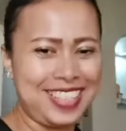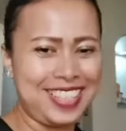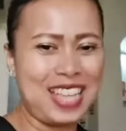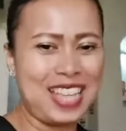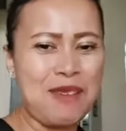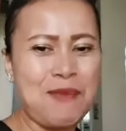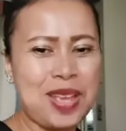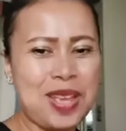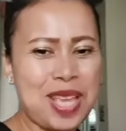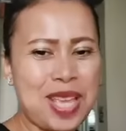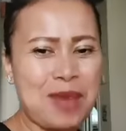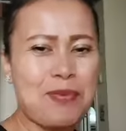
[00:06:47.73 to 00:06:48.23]

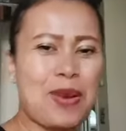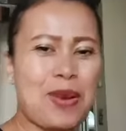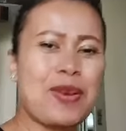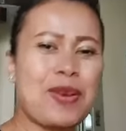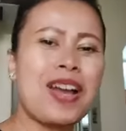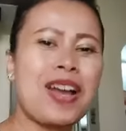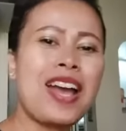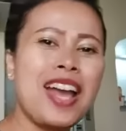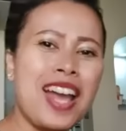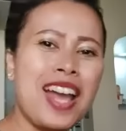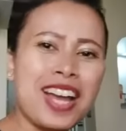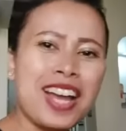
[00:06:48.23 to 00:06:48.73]
Nyapa-nyapa
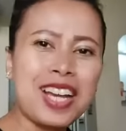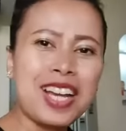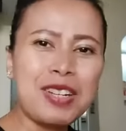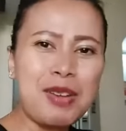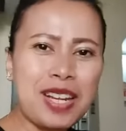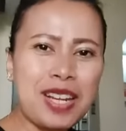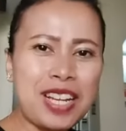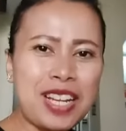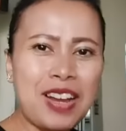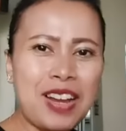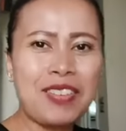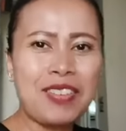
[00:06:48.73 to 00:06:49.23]

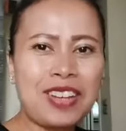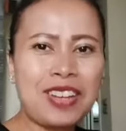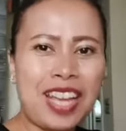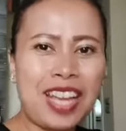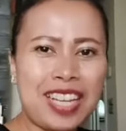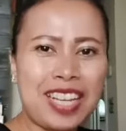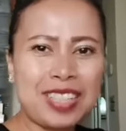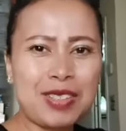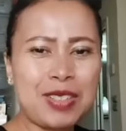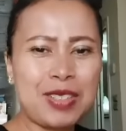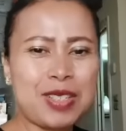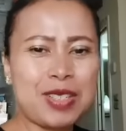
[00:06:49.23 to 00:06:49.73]
keluarga
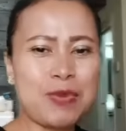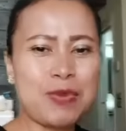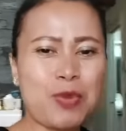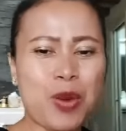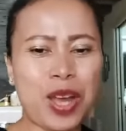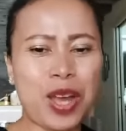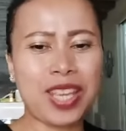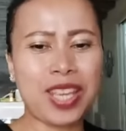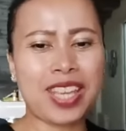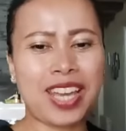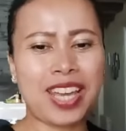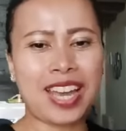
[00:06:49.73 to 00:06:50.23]
onlineku
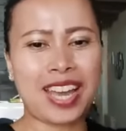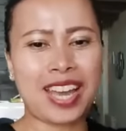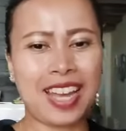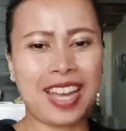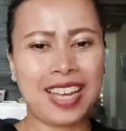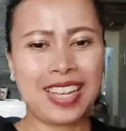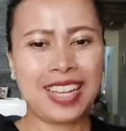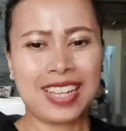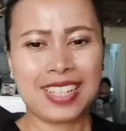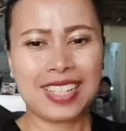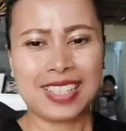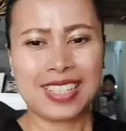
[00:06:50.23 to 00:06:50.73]
semuanya.
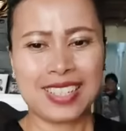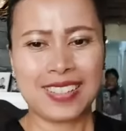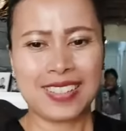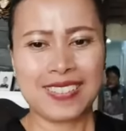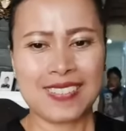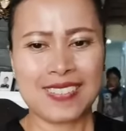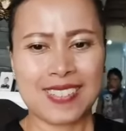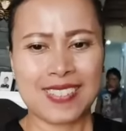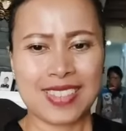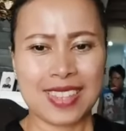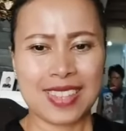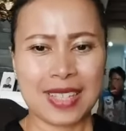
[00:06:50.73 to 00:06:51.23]

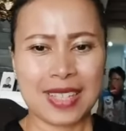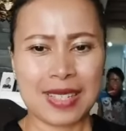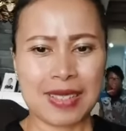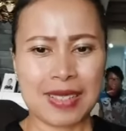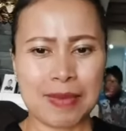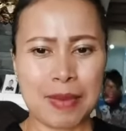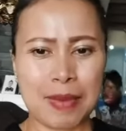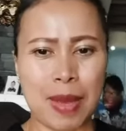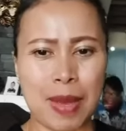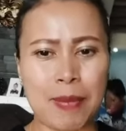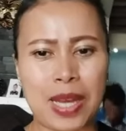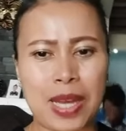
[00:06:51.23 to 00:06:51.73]

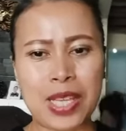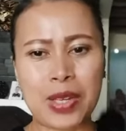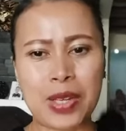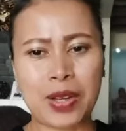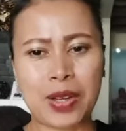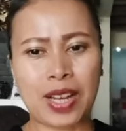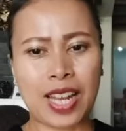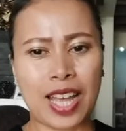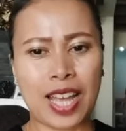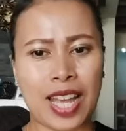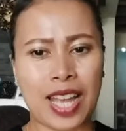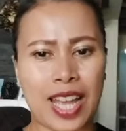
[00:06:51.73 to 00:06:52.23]
Mama
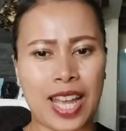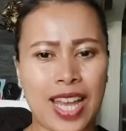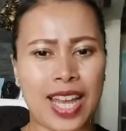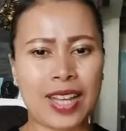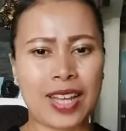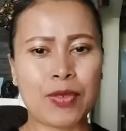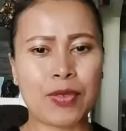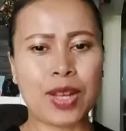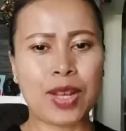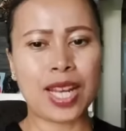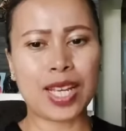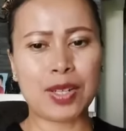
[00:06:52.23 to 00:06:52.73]

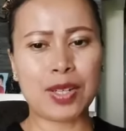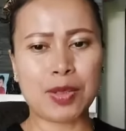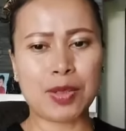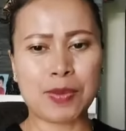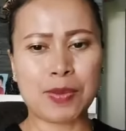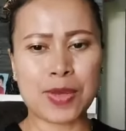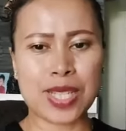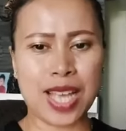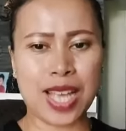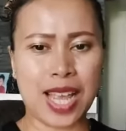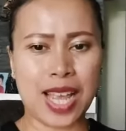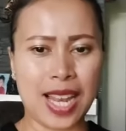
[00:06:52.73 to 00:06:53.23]
Yolan,
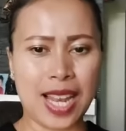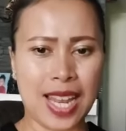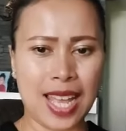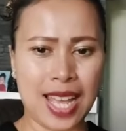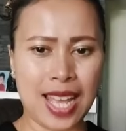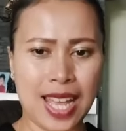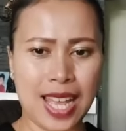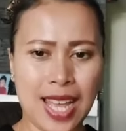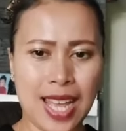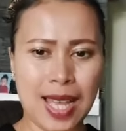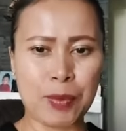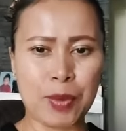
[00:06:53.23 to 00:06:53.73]

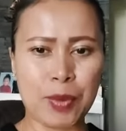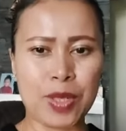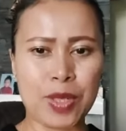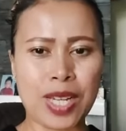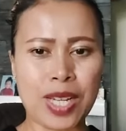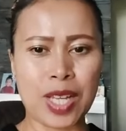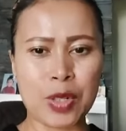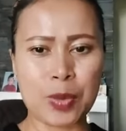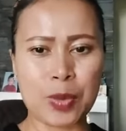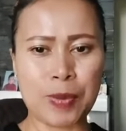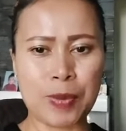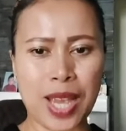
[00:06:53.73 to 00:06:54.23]
Waalaikumsalam. Bunda
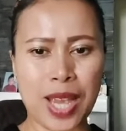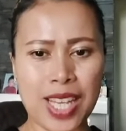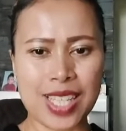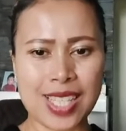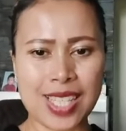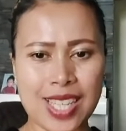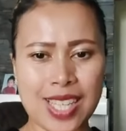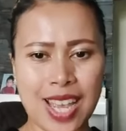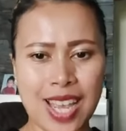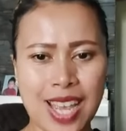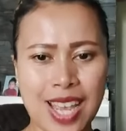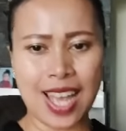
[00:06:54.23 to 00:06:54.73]

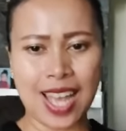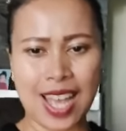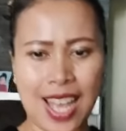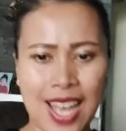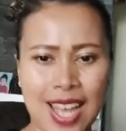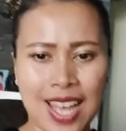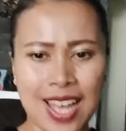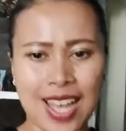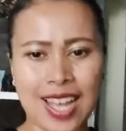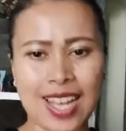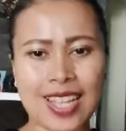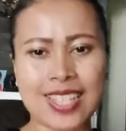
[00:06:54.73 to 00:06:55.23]
Rumaisya,
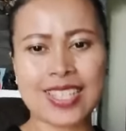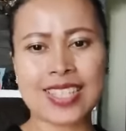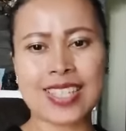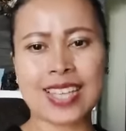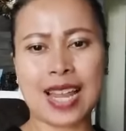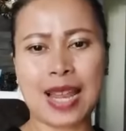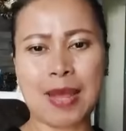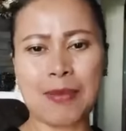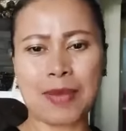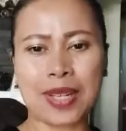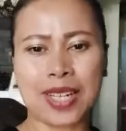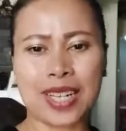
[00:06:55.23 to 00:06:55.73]

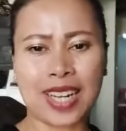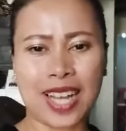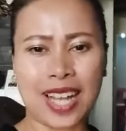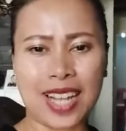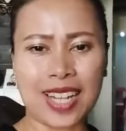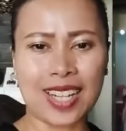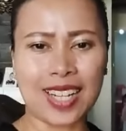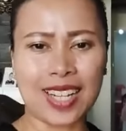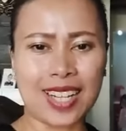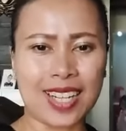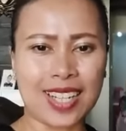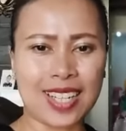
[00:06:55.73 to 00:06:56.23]
salam kenal
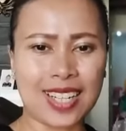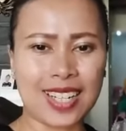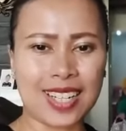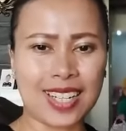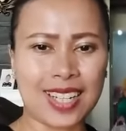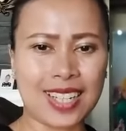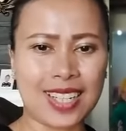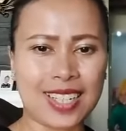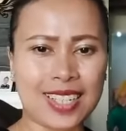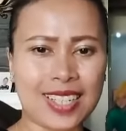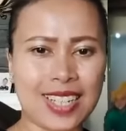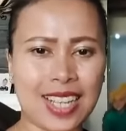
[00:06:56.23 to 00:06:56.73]

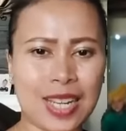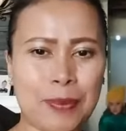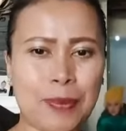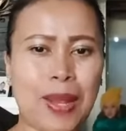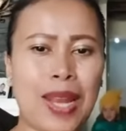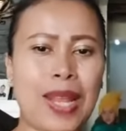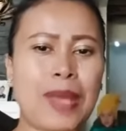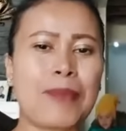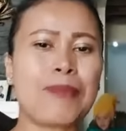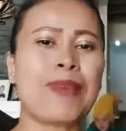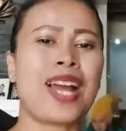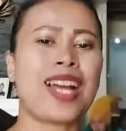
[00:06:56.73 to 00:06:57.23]
dari
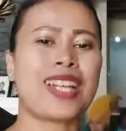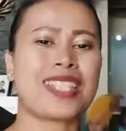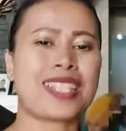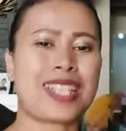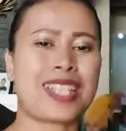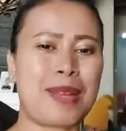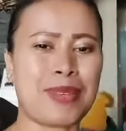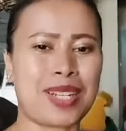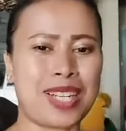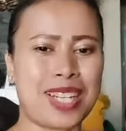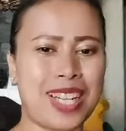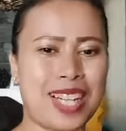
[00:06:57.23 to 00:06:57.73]
Palembang.
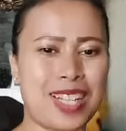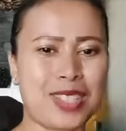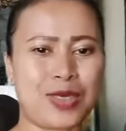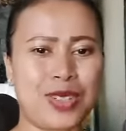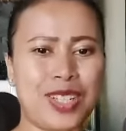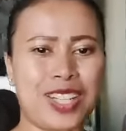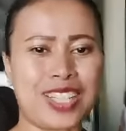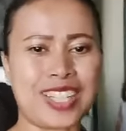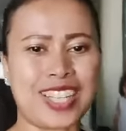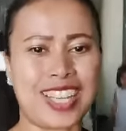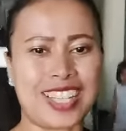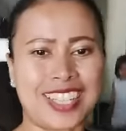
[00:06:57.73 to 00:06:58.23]
Salam kenal
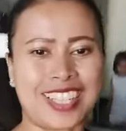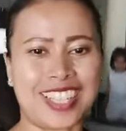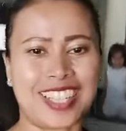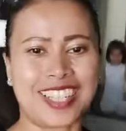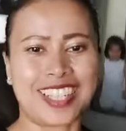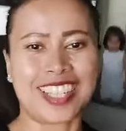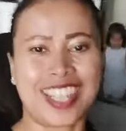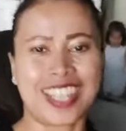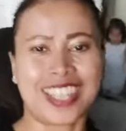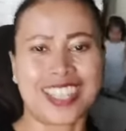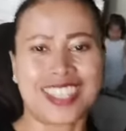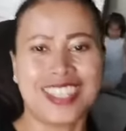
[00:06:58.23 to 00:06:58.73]
juga, lihat,
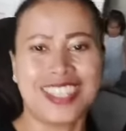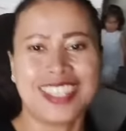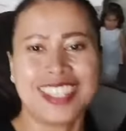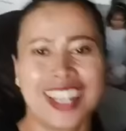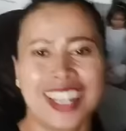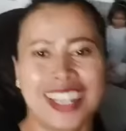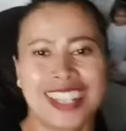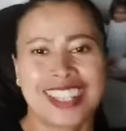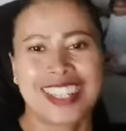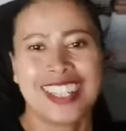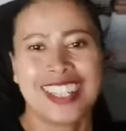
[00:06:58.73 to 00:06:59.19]
lihat, lihat.